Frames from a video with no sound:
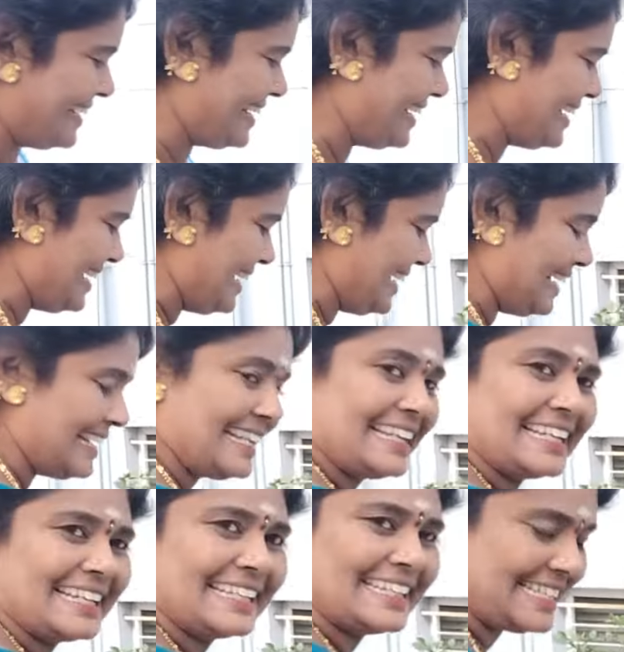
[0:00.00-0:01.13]
ఇక ఈ మొక్క
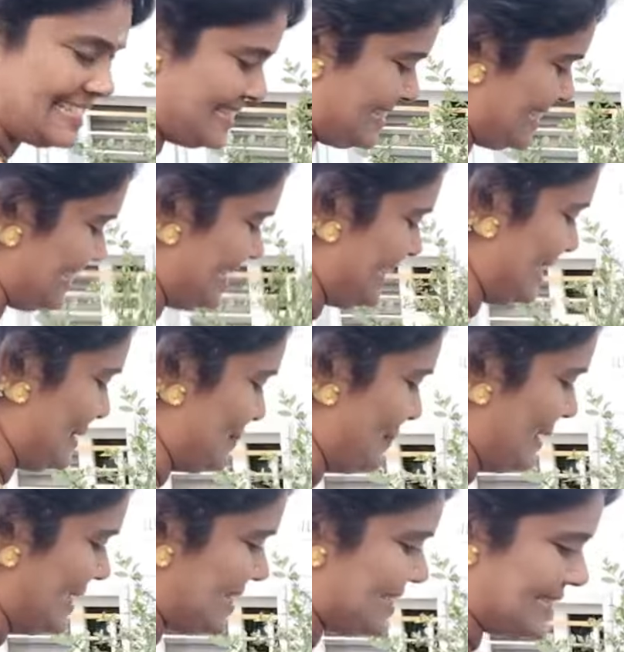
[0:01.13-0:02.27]
ఇంచి మల్లె చెట్టు
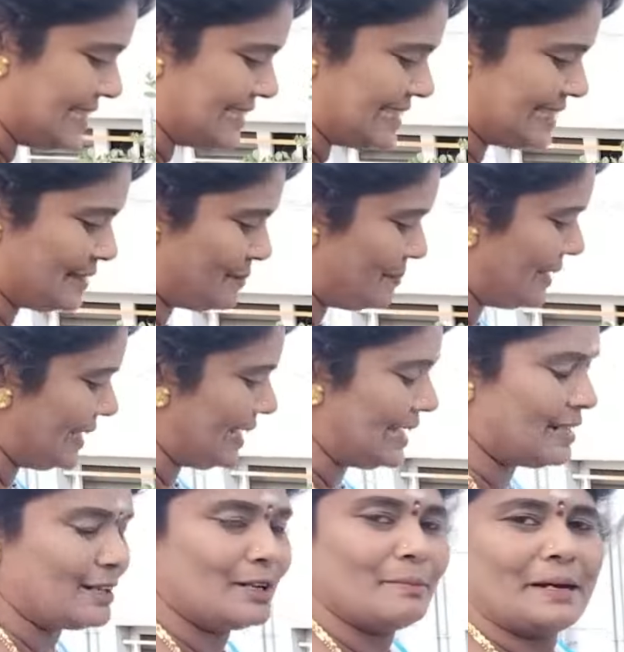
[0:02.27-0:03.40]
అండి ఇది ఇది
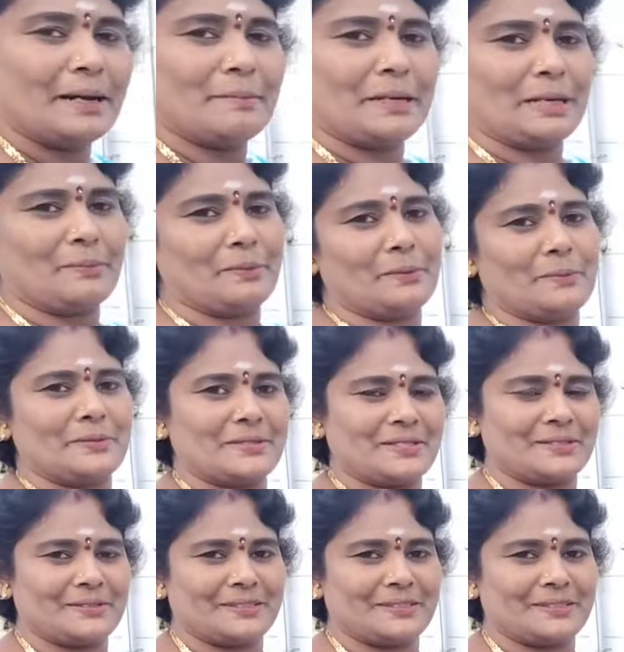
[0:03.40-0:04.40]
మే కాలంలోని